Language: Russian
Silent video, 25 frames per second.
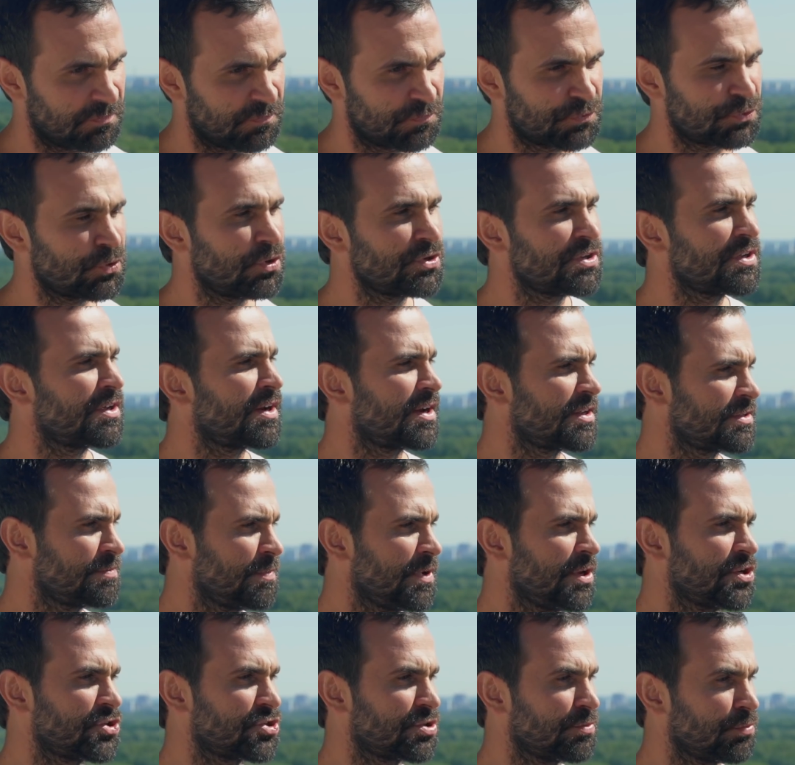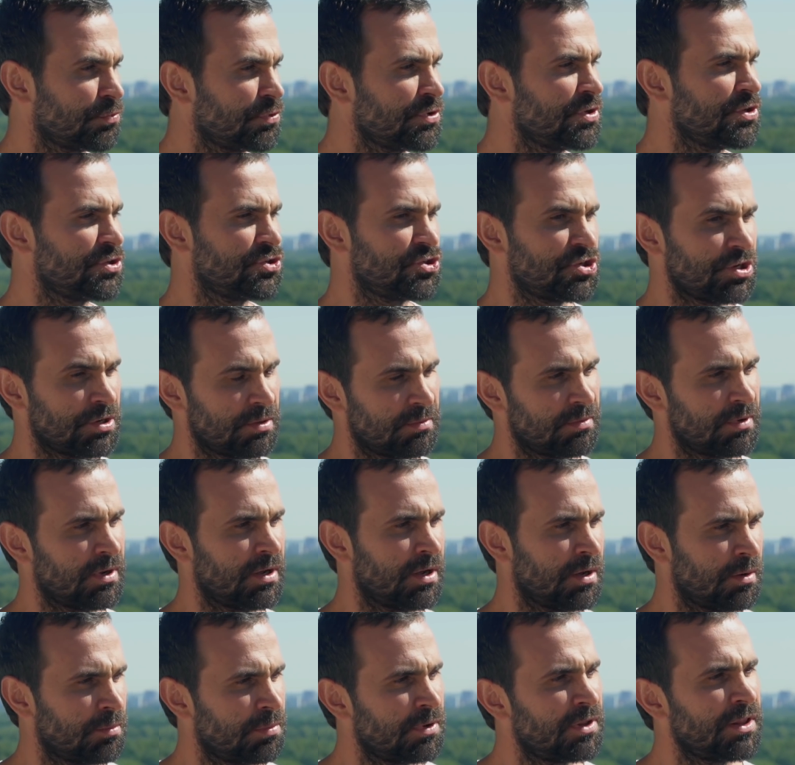в сотни раз меньше будет, чем
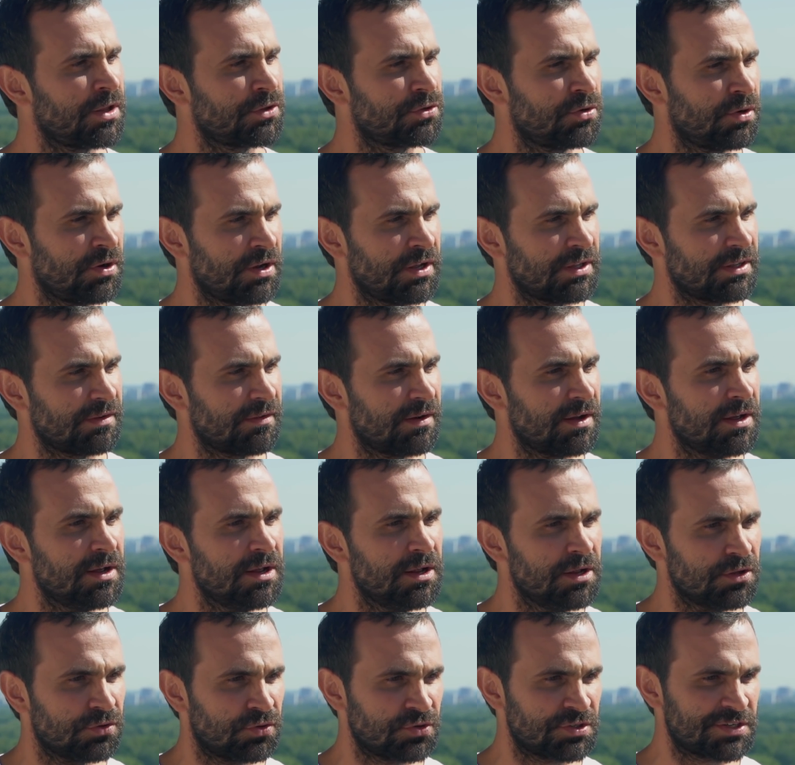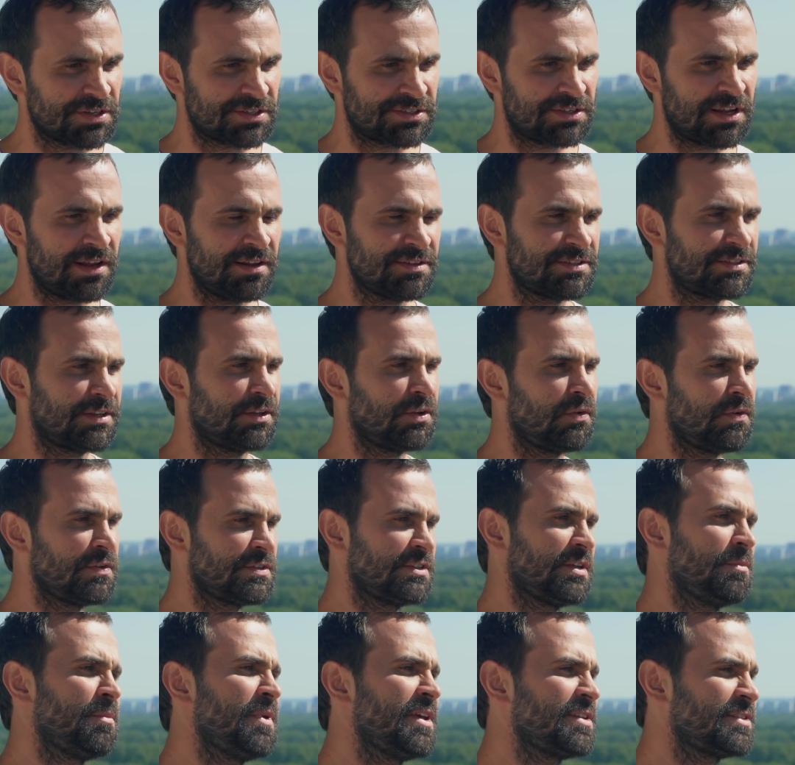э, было до этого. То есть зал
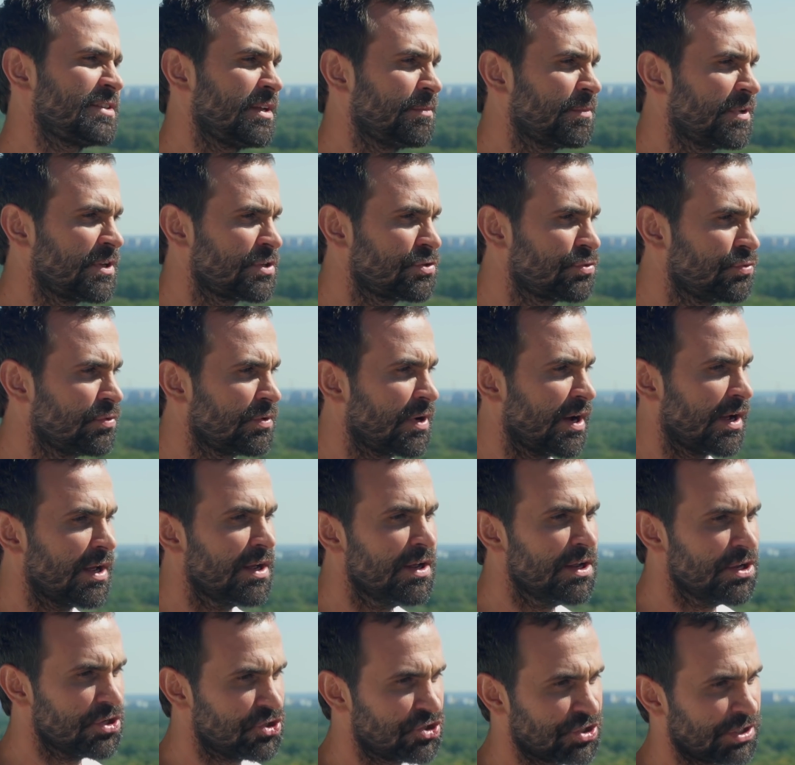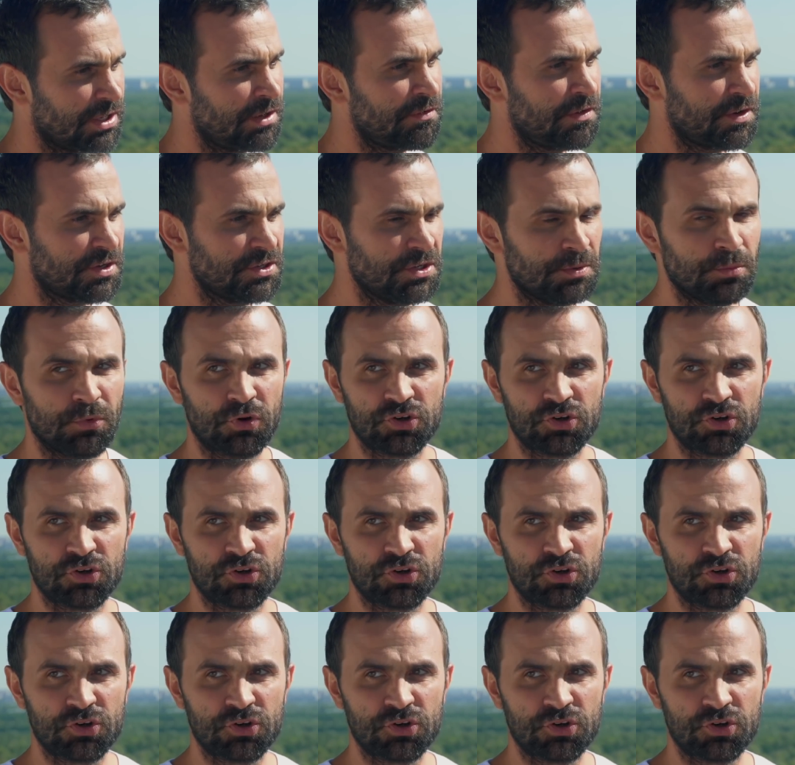становится местом досуга. Человек не